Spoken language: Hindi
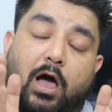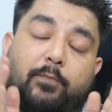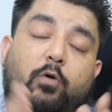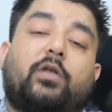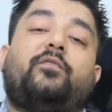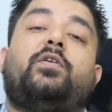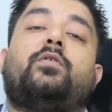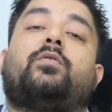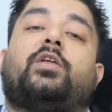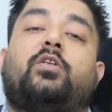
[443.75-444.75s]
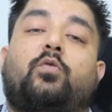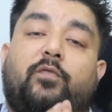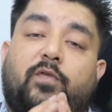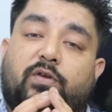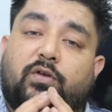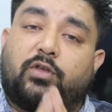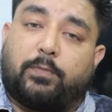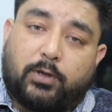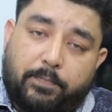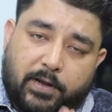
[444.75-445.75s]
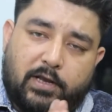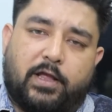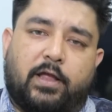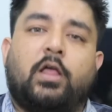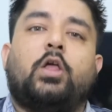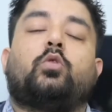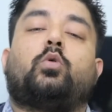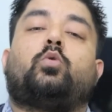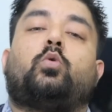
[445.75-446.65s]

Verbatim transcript: आपको हर वीडियो की नोटिफिकेशन सबसे पहले आए तो